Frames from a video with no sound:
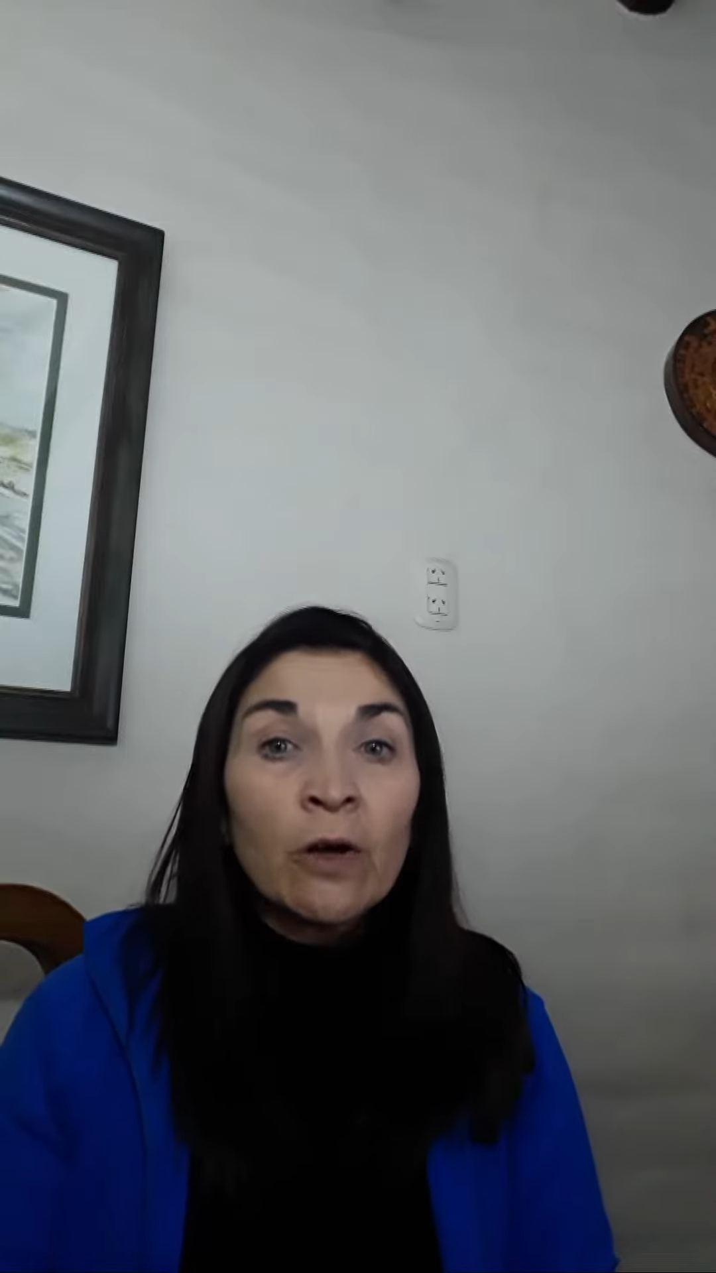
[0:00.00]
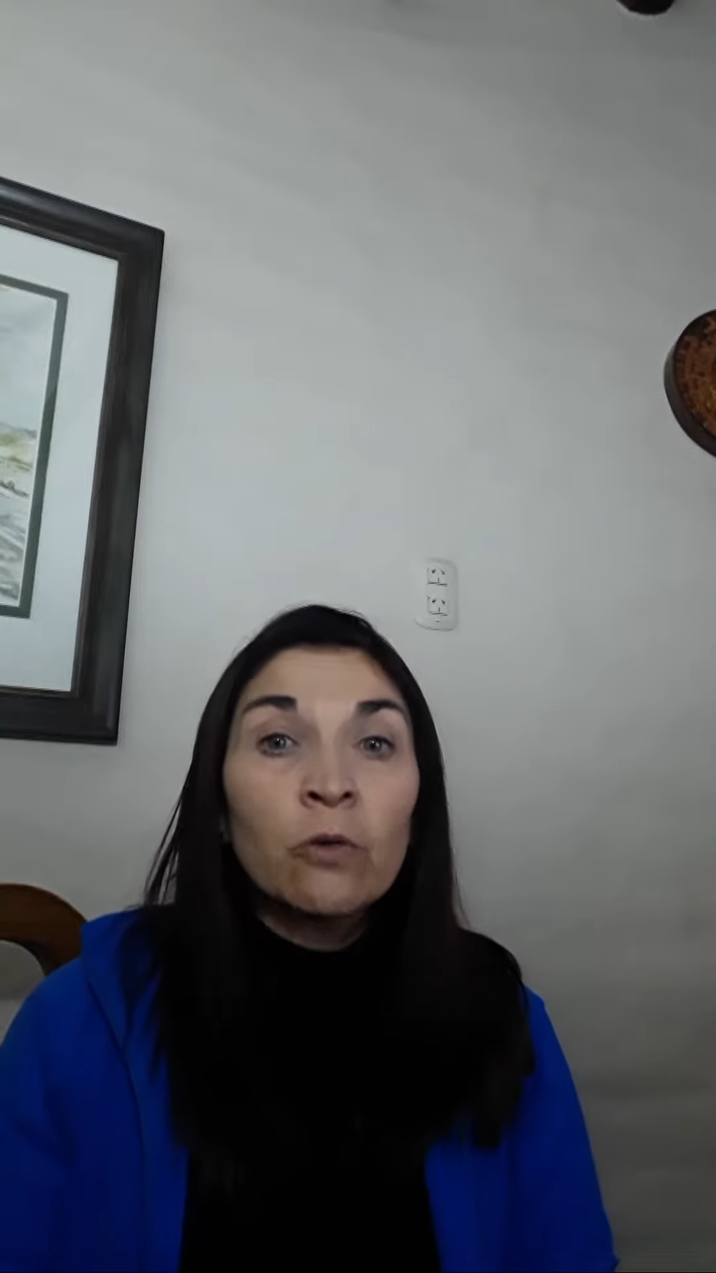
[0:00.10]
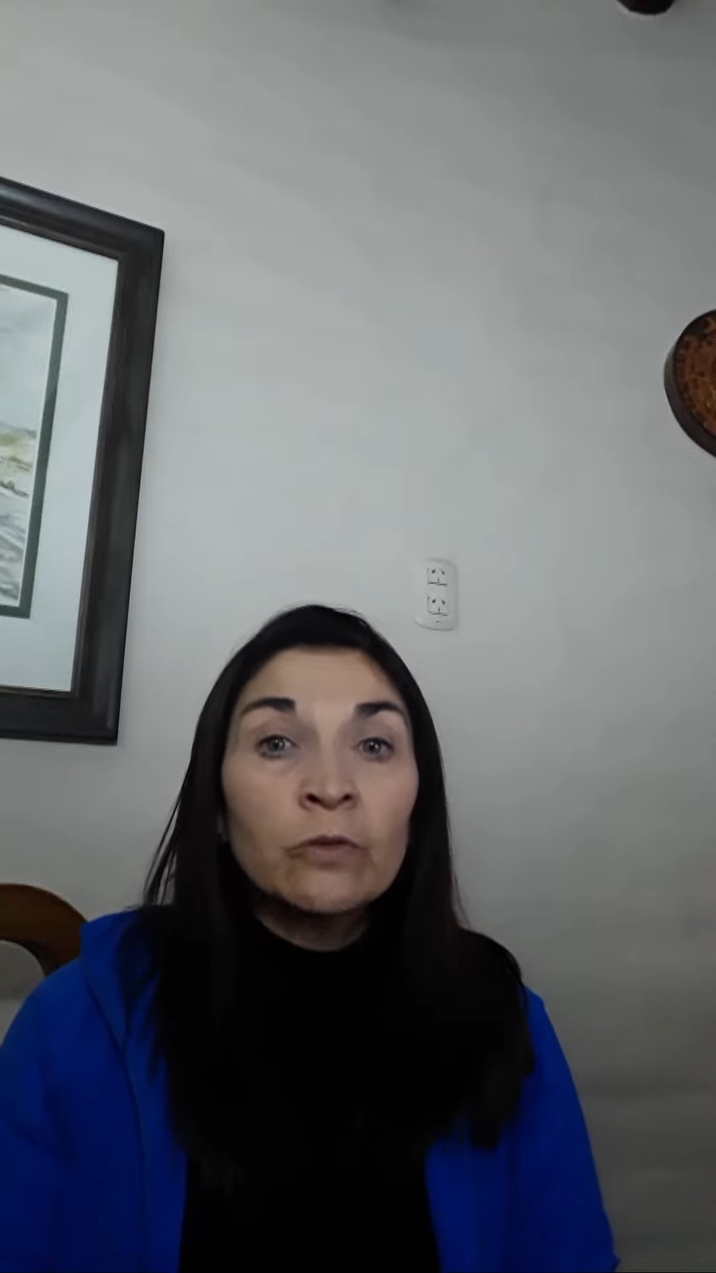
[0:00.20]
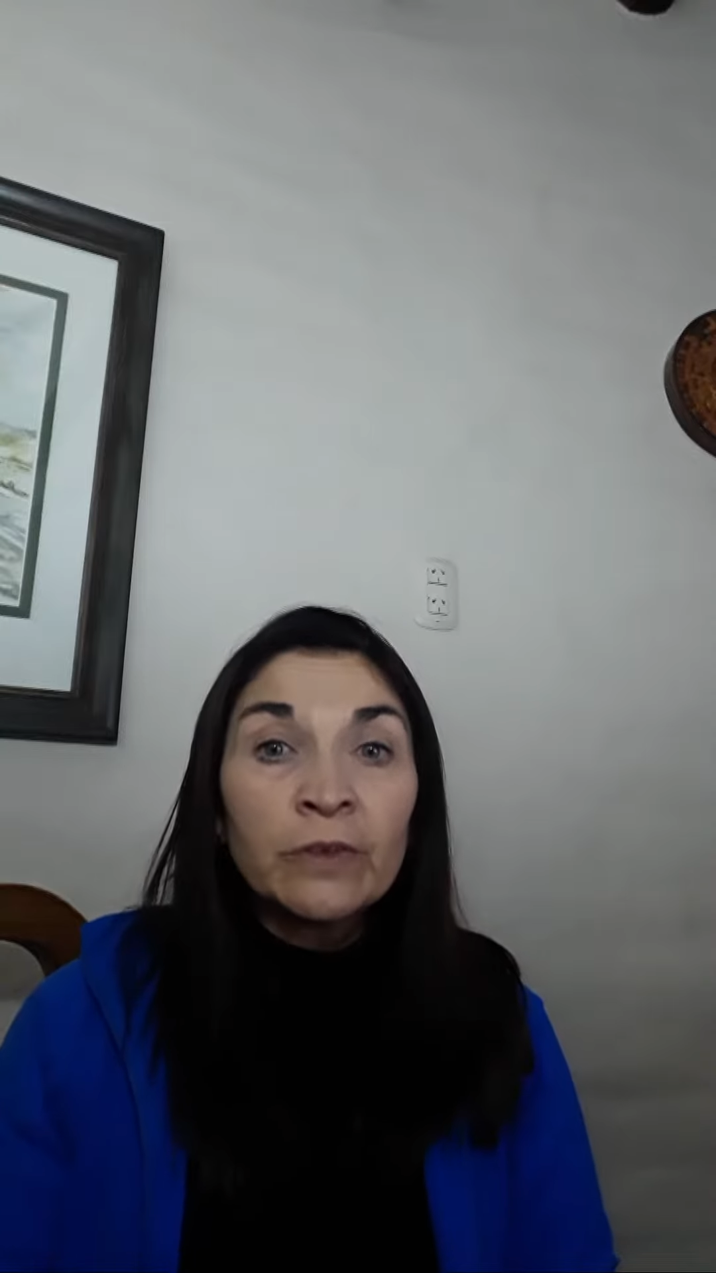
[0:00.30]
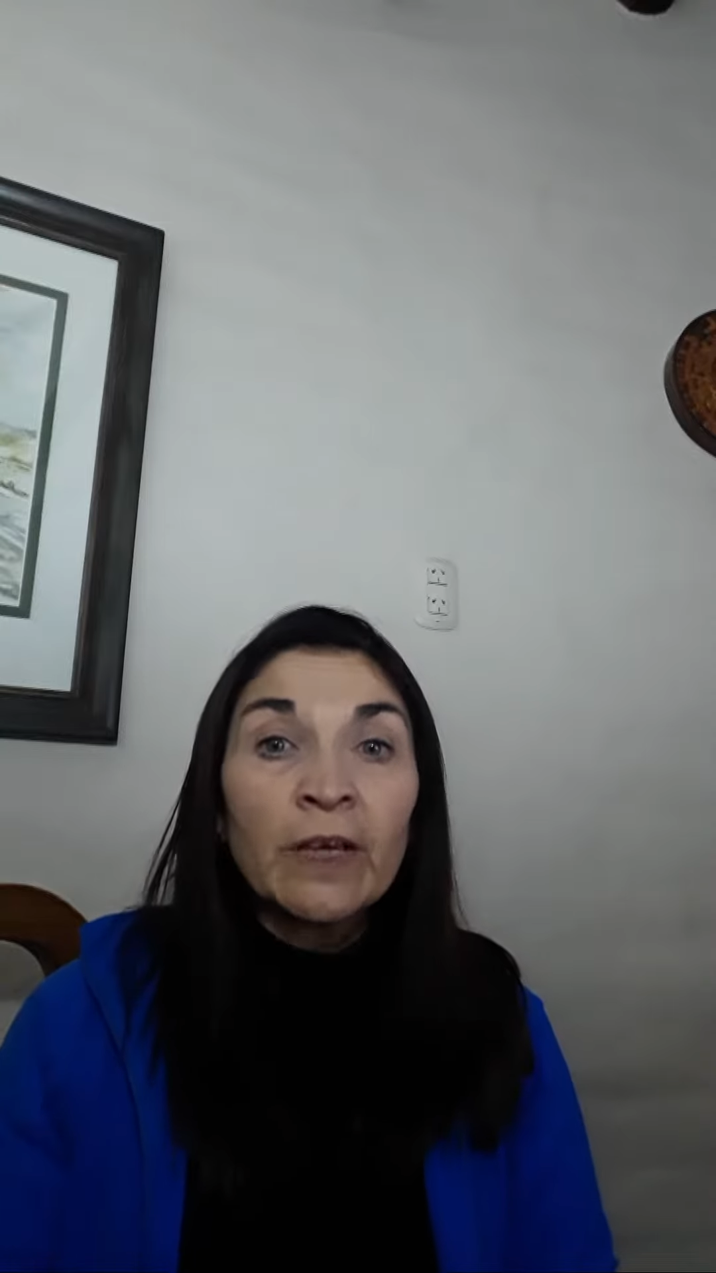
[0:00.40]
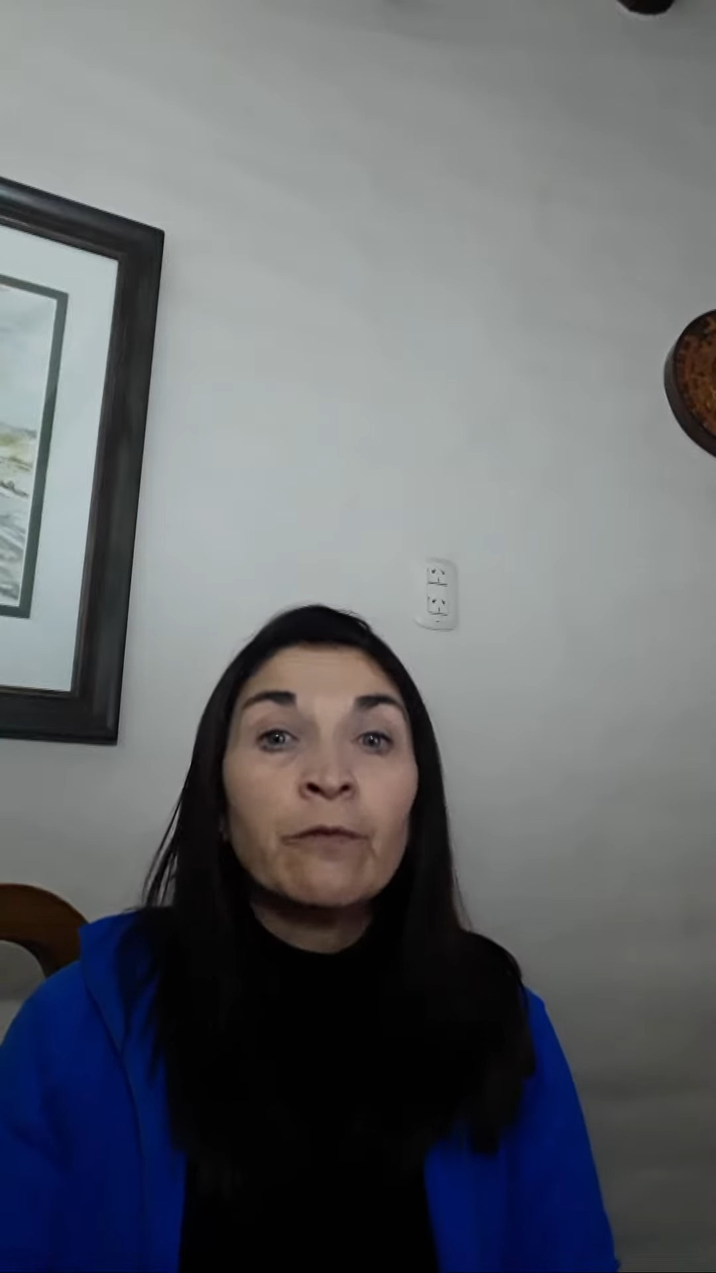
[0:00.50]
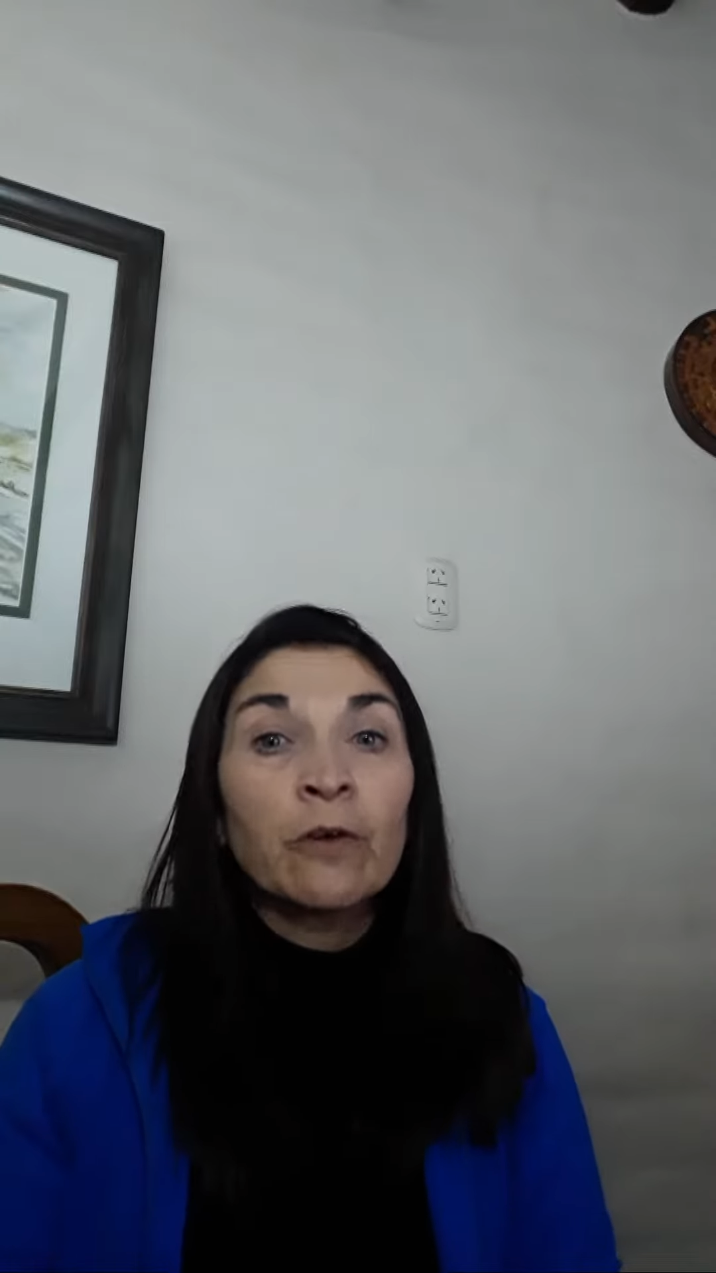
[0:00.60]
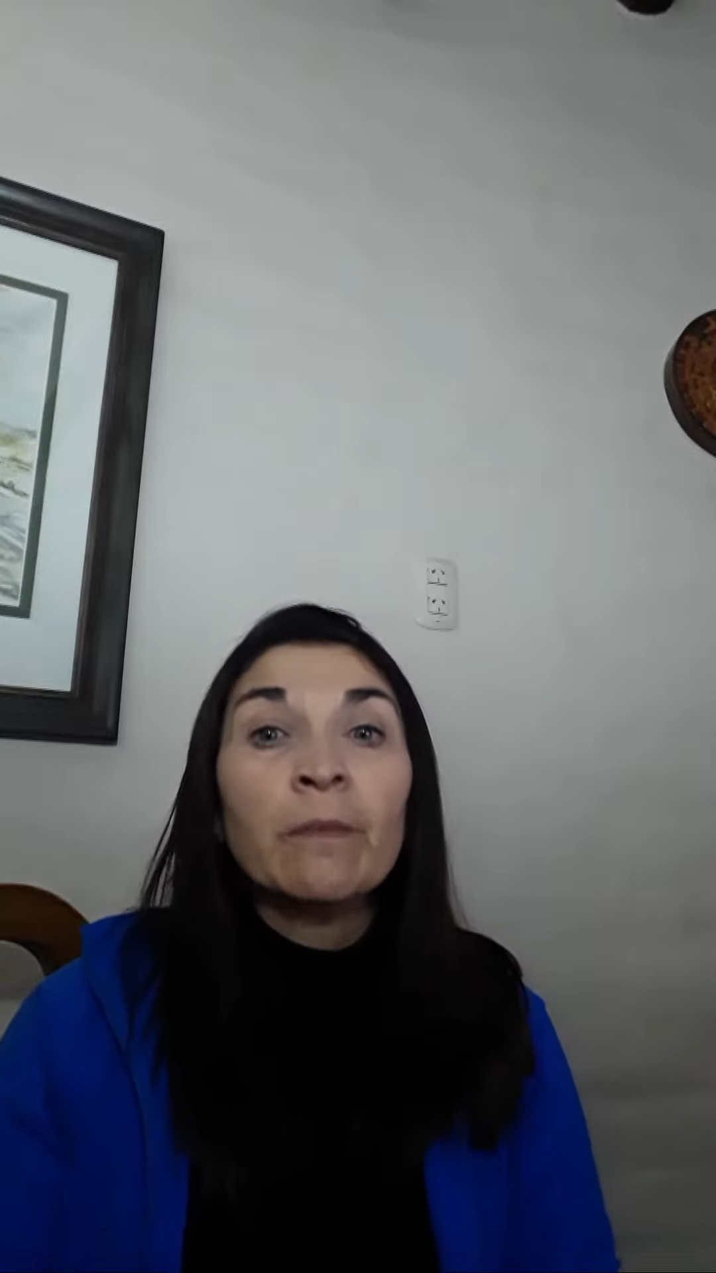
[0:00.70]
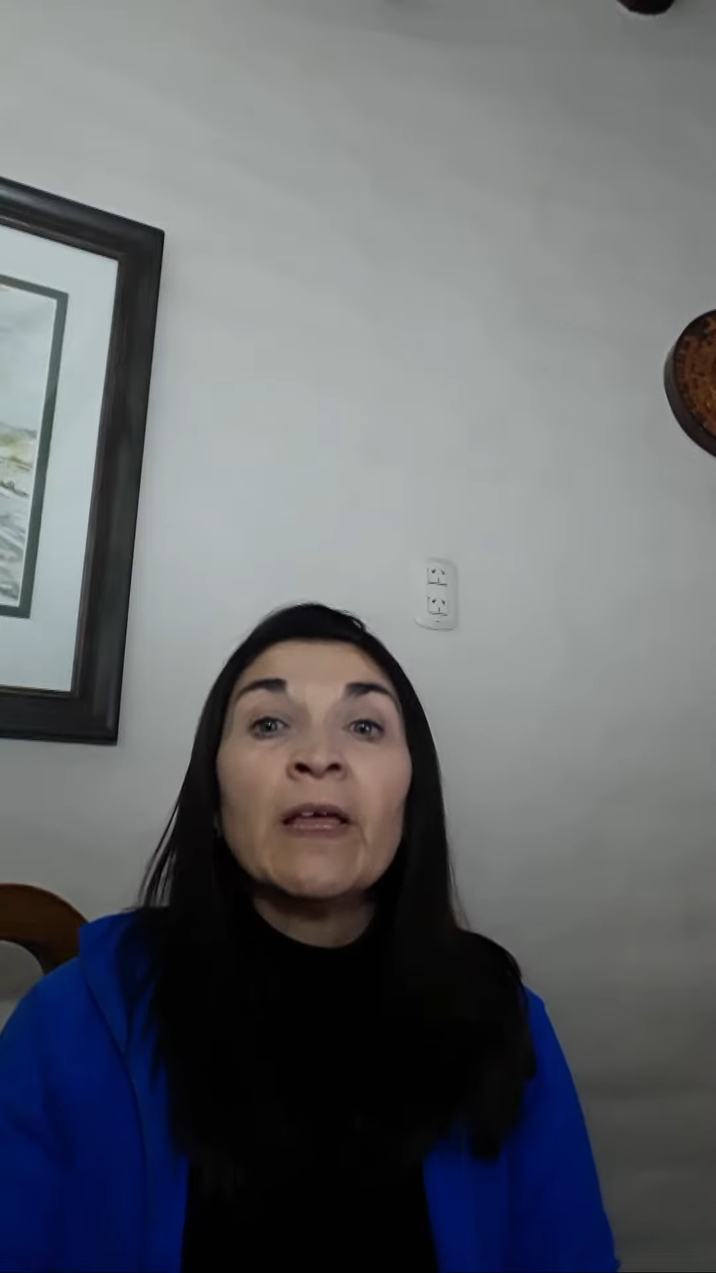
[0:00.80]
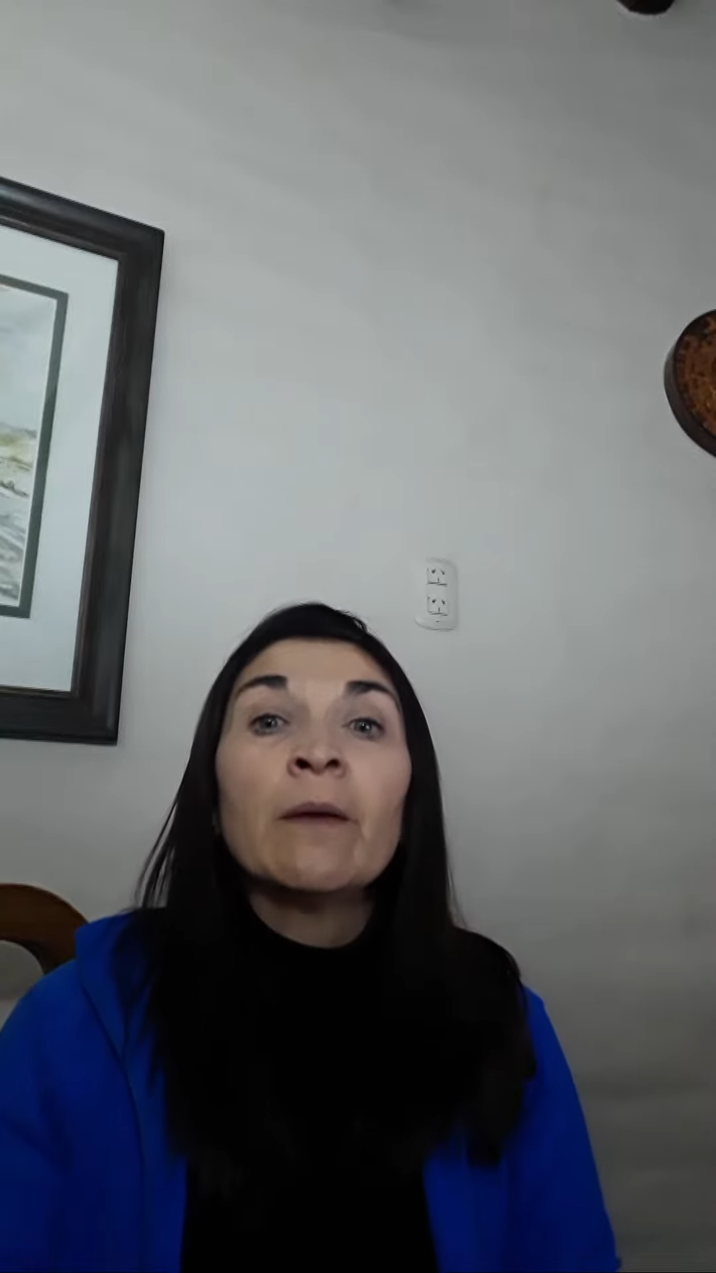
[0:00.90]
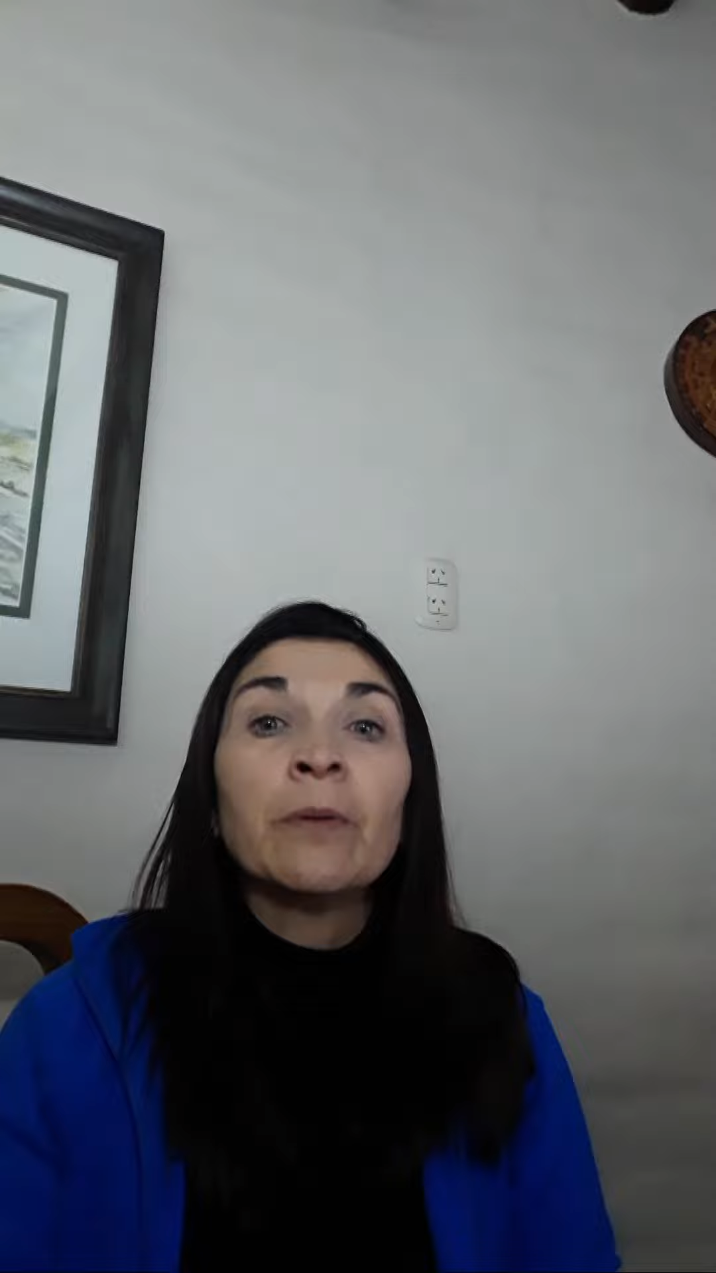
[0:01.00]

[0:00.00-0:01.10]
junta formada